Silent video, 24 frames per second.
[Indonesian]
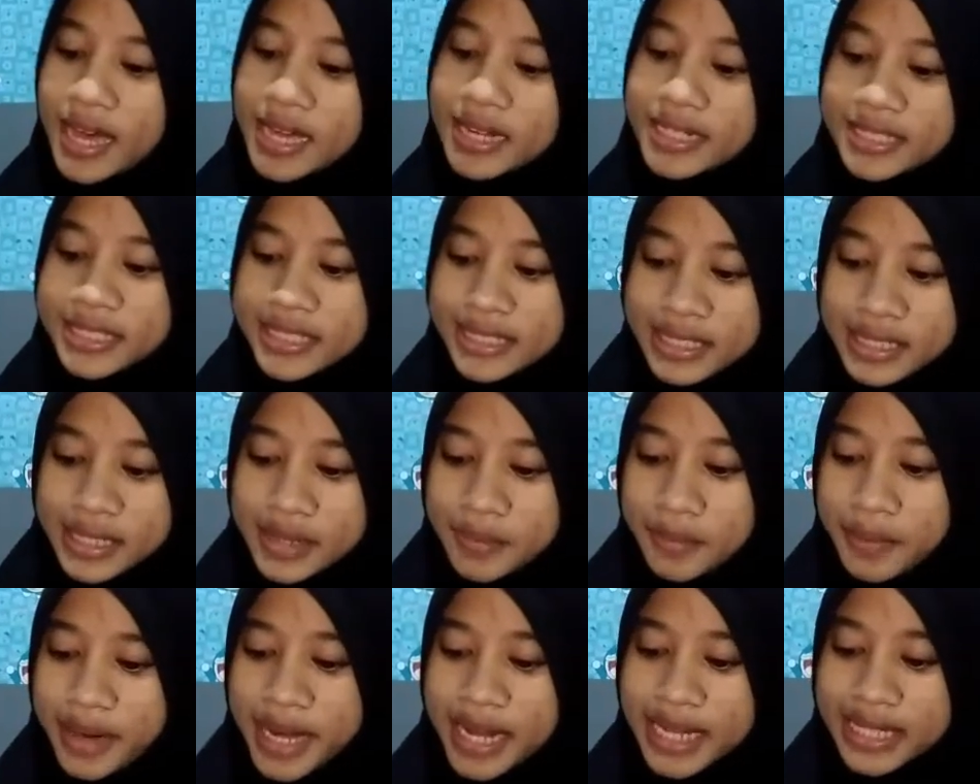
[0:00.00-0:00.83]
Di
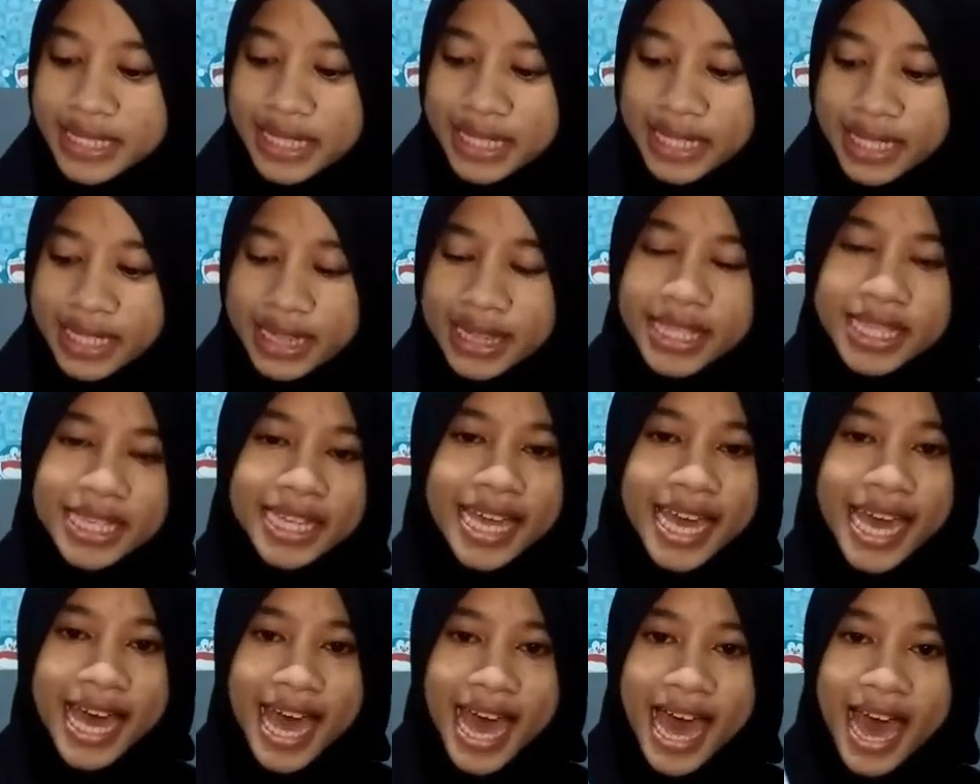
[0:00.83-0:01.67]
sini pada
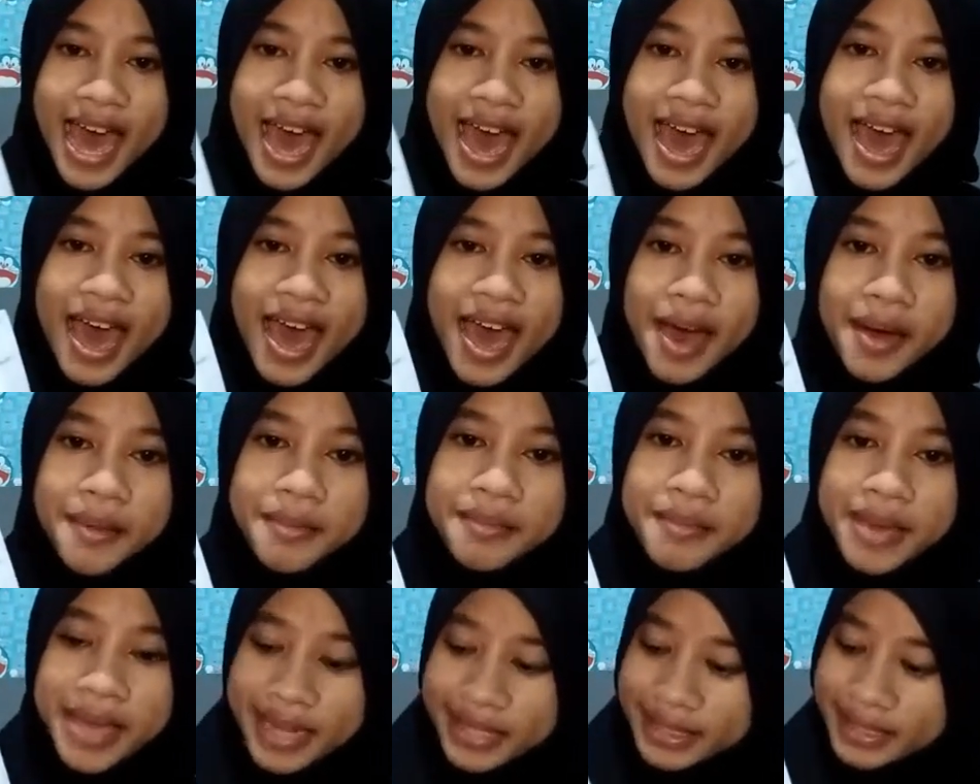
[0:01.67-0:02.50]
segitiga
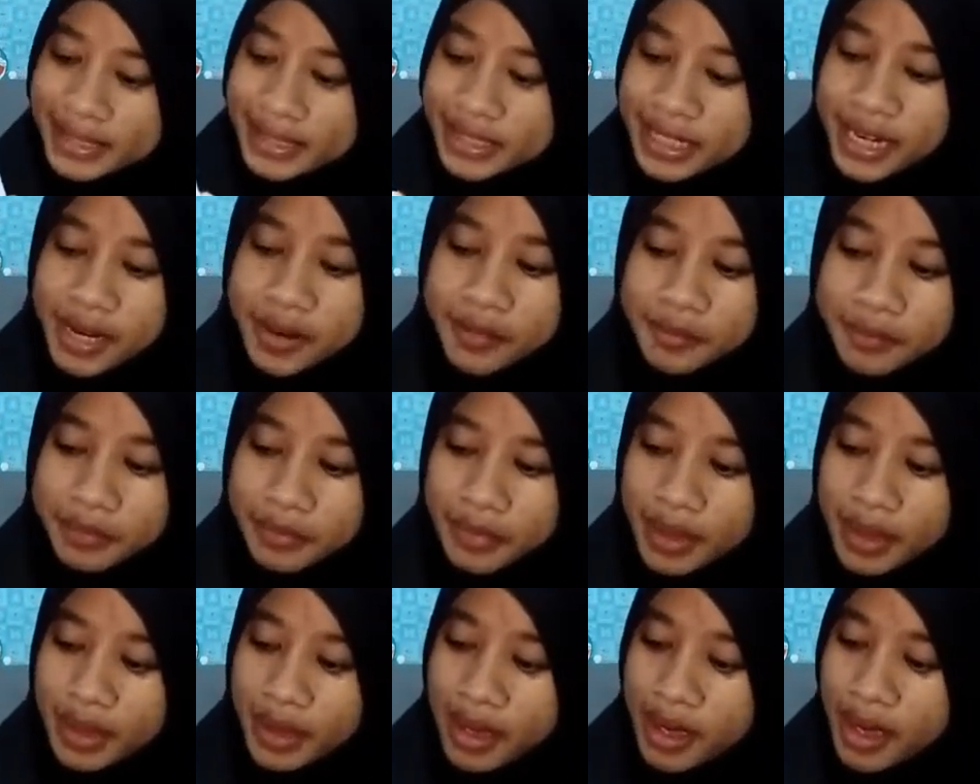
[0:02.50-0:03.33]
ABC
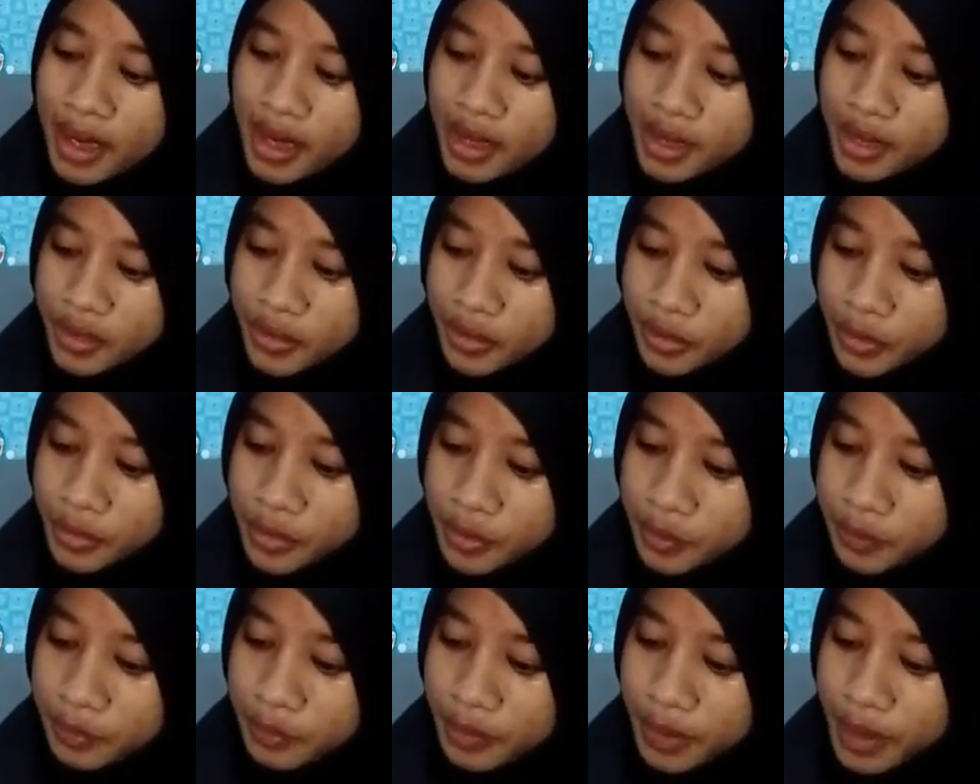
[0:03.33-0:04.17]
itu
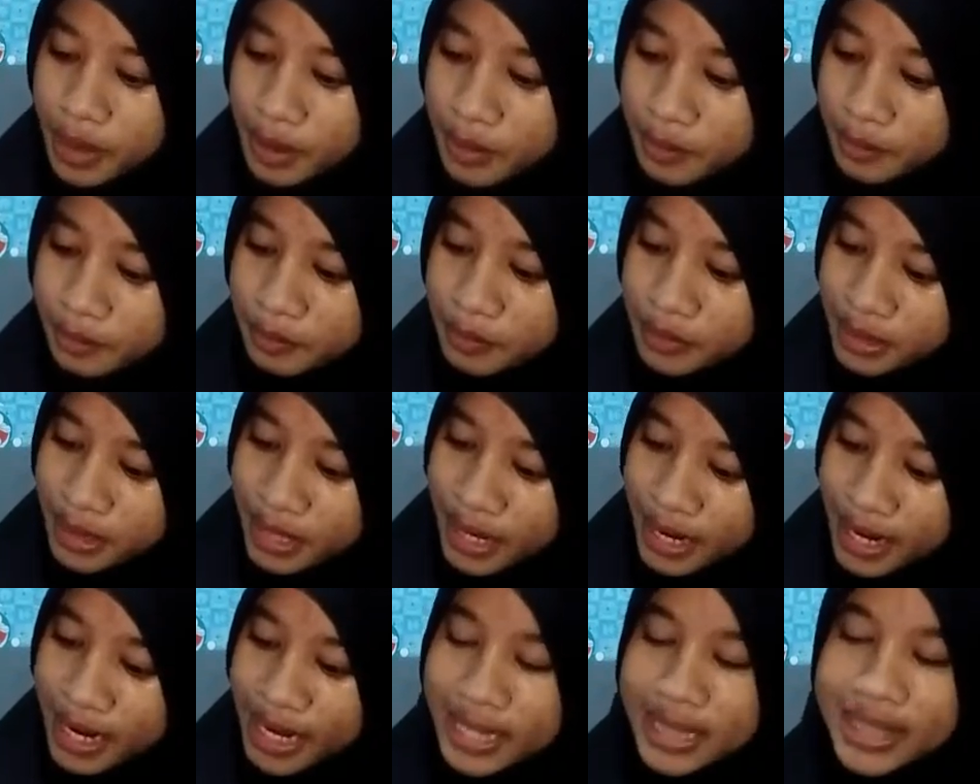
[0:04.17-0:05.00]

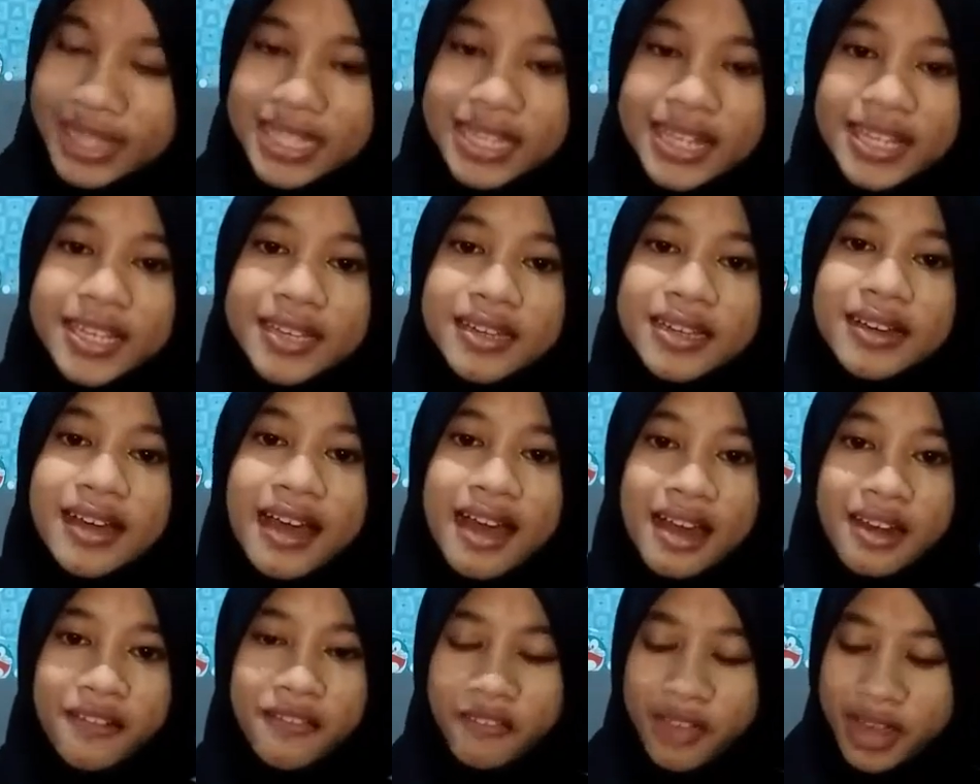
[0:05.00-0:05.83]
dengan titik
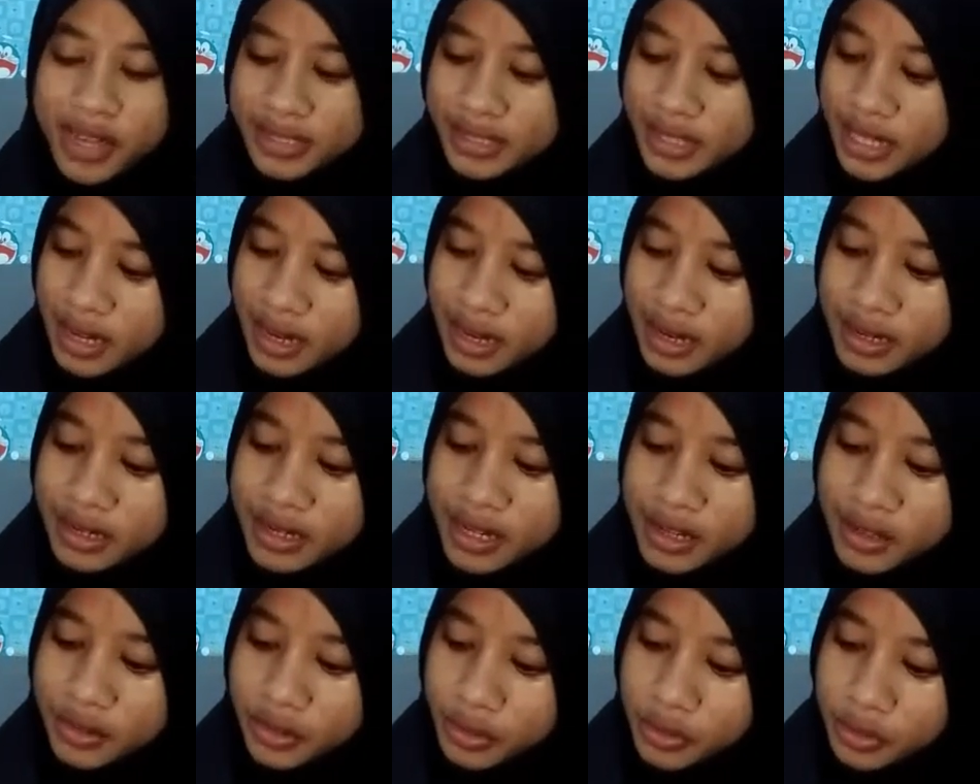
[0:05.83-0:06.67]
alfanya
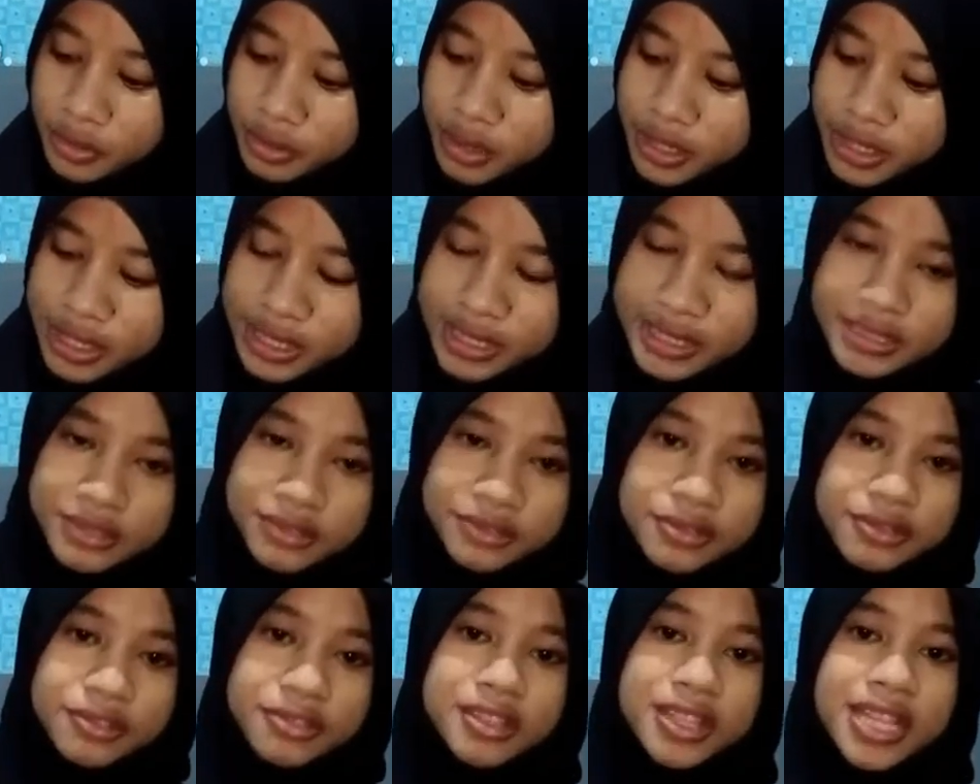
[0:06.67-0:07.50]
yaitu di
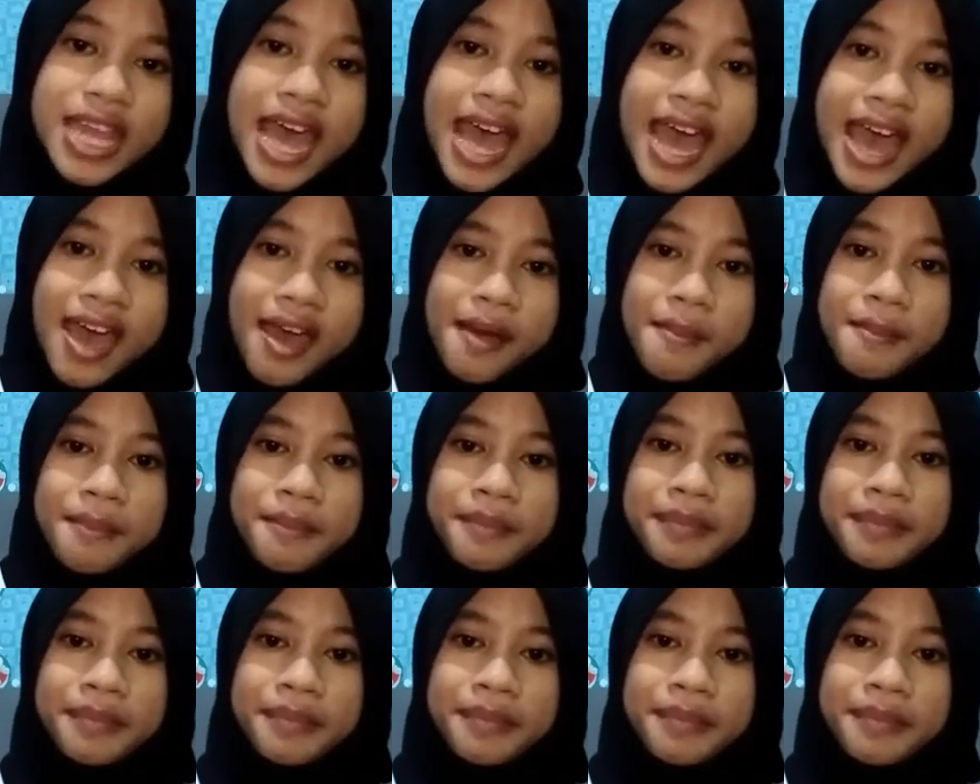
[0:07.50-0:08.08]
sudut A.